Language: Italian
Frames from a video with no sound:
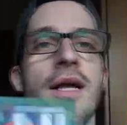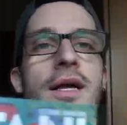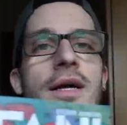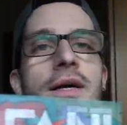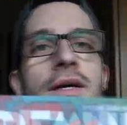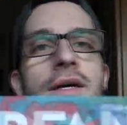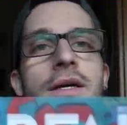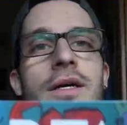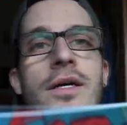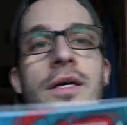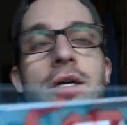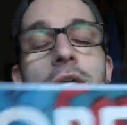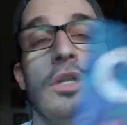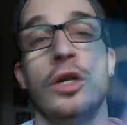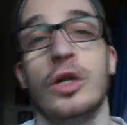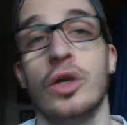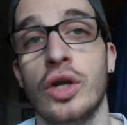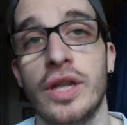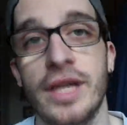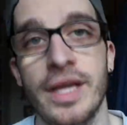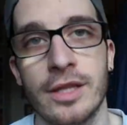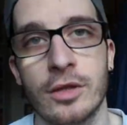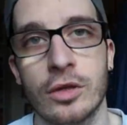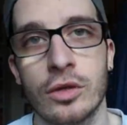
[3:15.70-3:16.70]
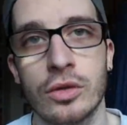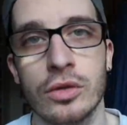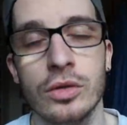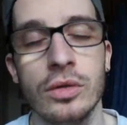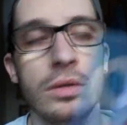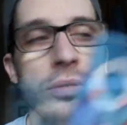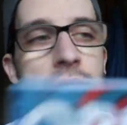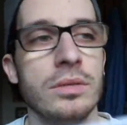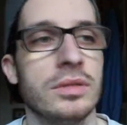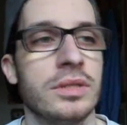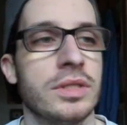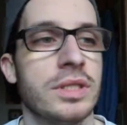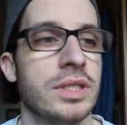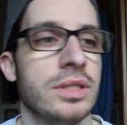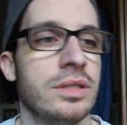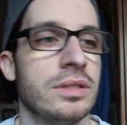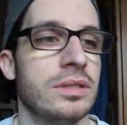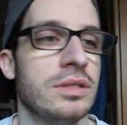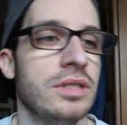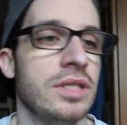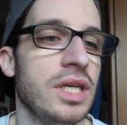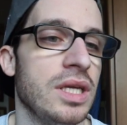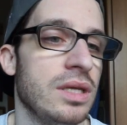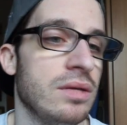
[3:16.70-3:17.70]
Eh, l'ho letto,
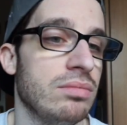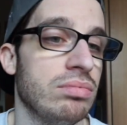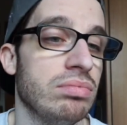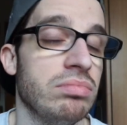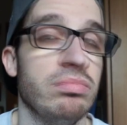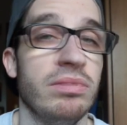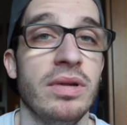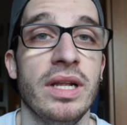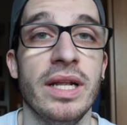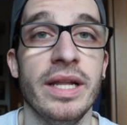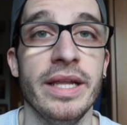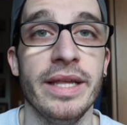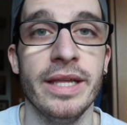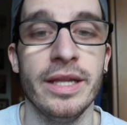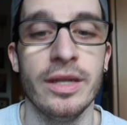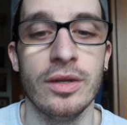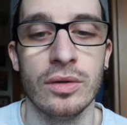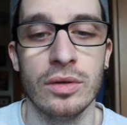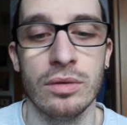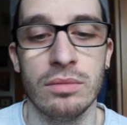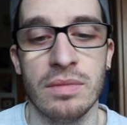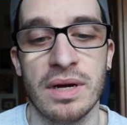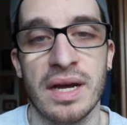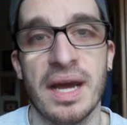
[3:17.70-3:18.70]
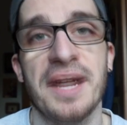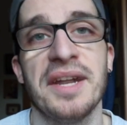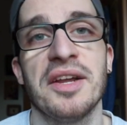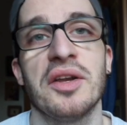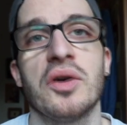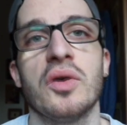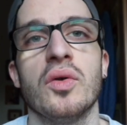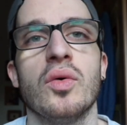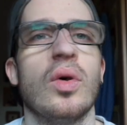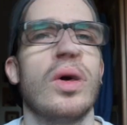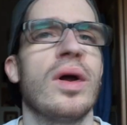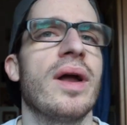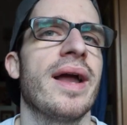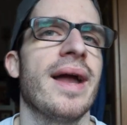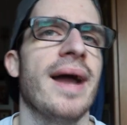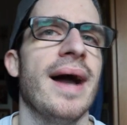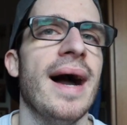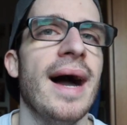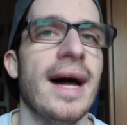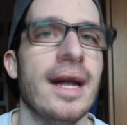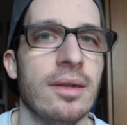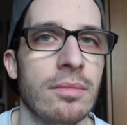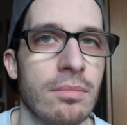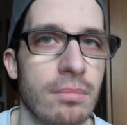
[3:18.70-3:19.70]
sì, bellino, magari con
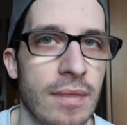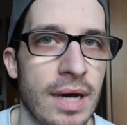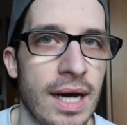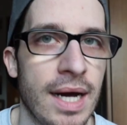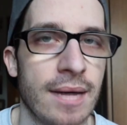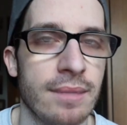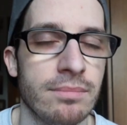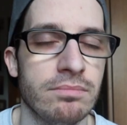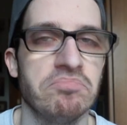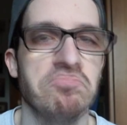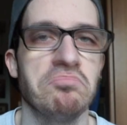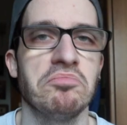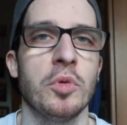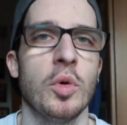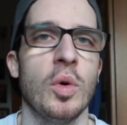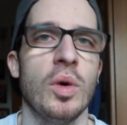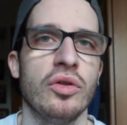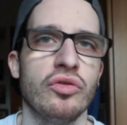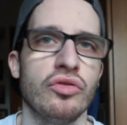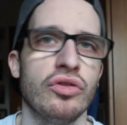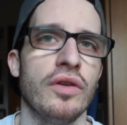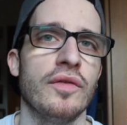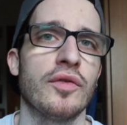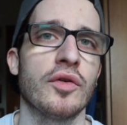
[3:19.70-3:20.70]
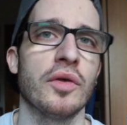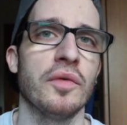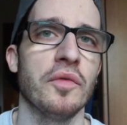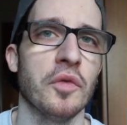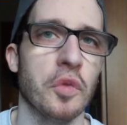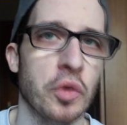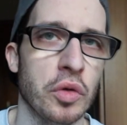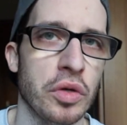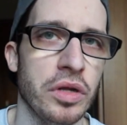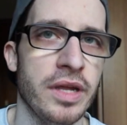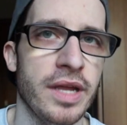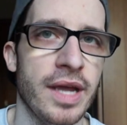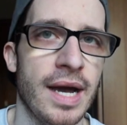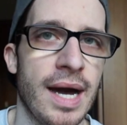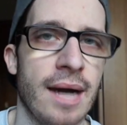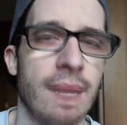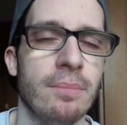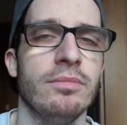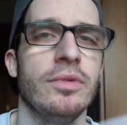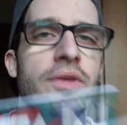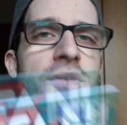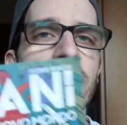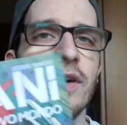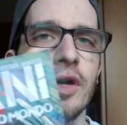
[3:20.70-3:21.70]
calma, quando avrò voglia
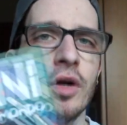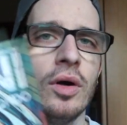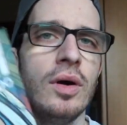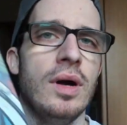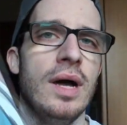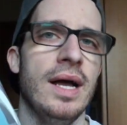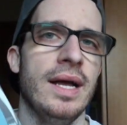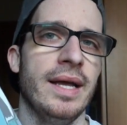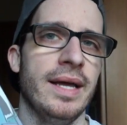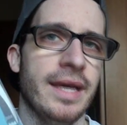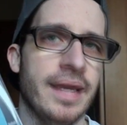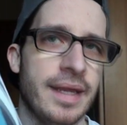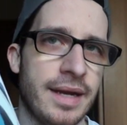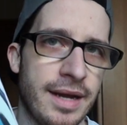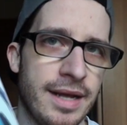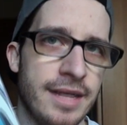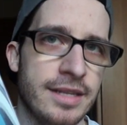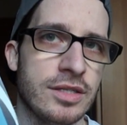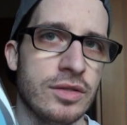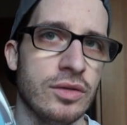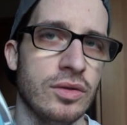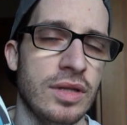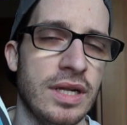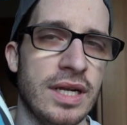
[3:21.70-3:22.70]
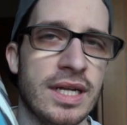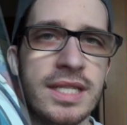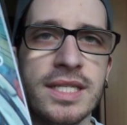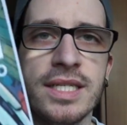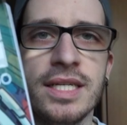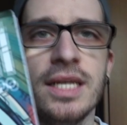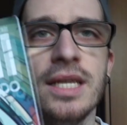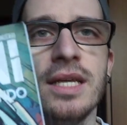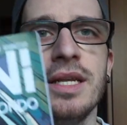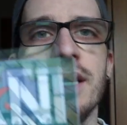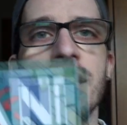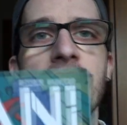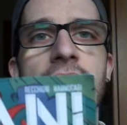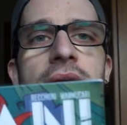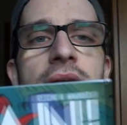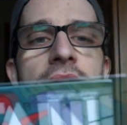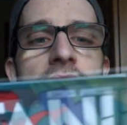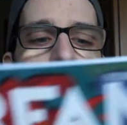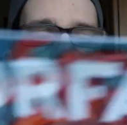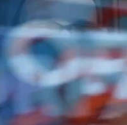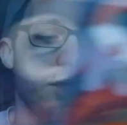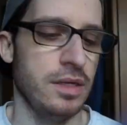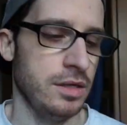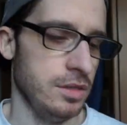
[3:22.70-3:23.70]
mi farò anche il resto della serie.
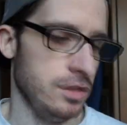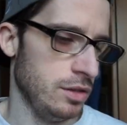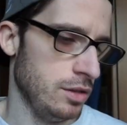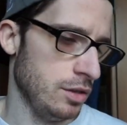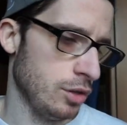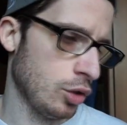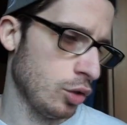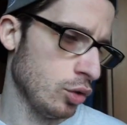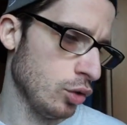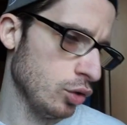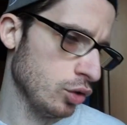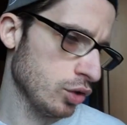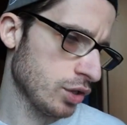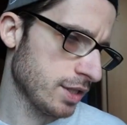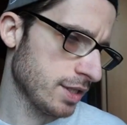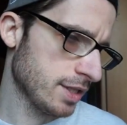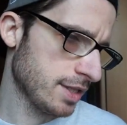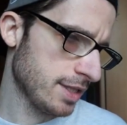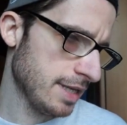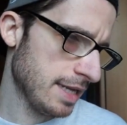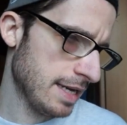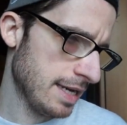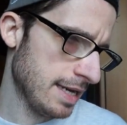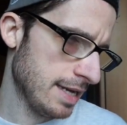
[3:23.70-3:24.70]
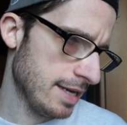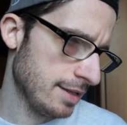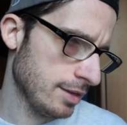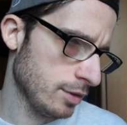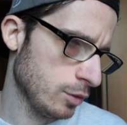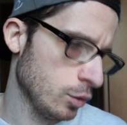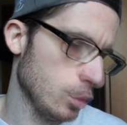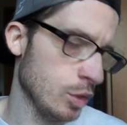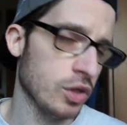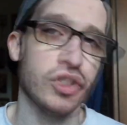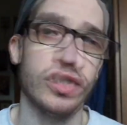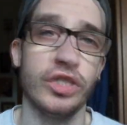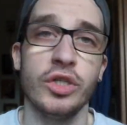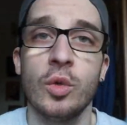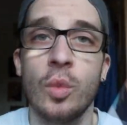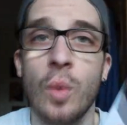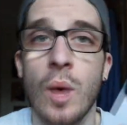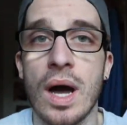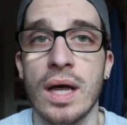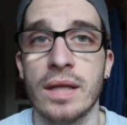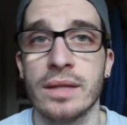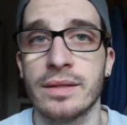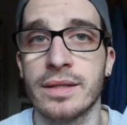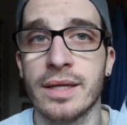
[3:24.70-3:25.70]
Eh, costa
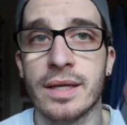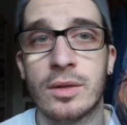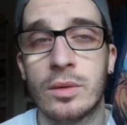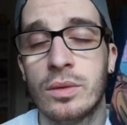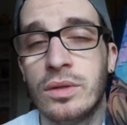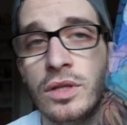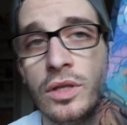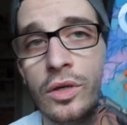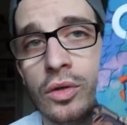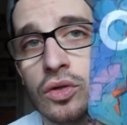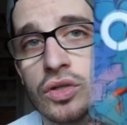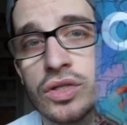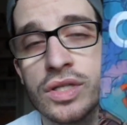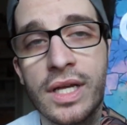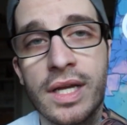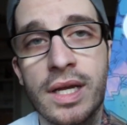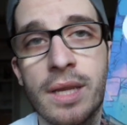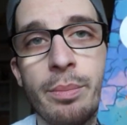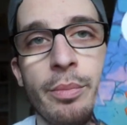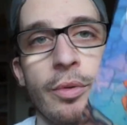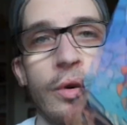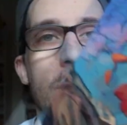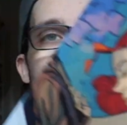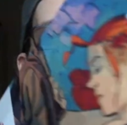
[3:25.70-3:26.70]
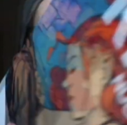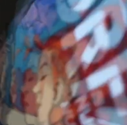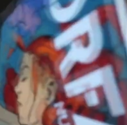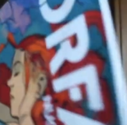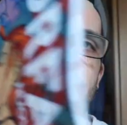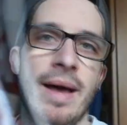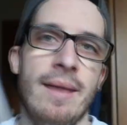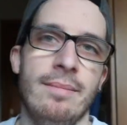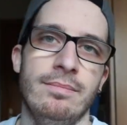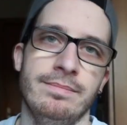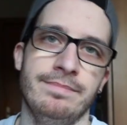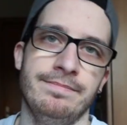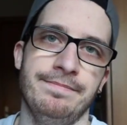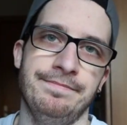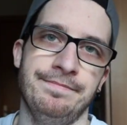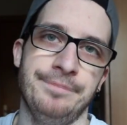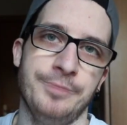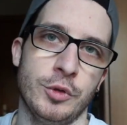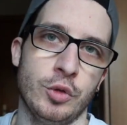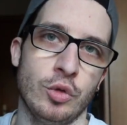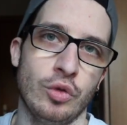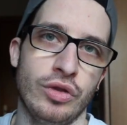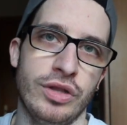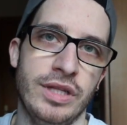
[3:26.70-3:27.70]
2,50, quindi costa anche poco, vabbè,
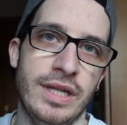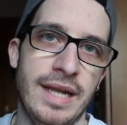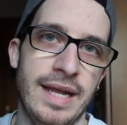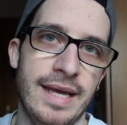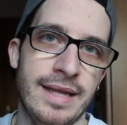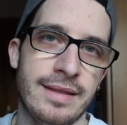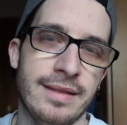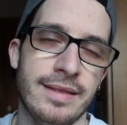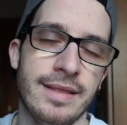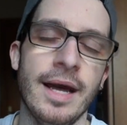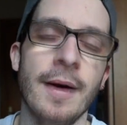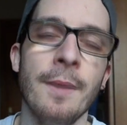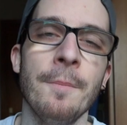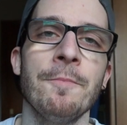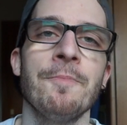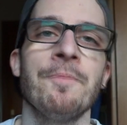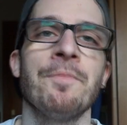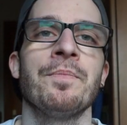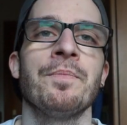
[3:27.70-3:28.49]
sottiletta.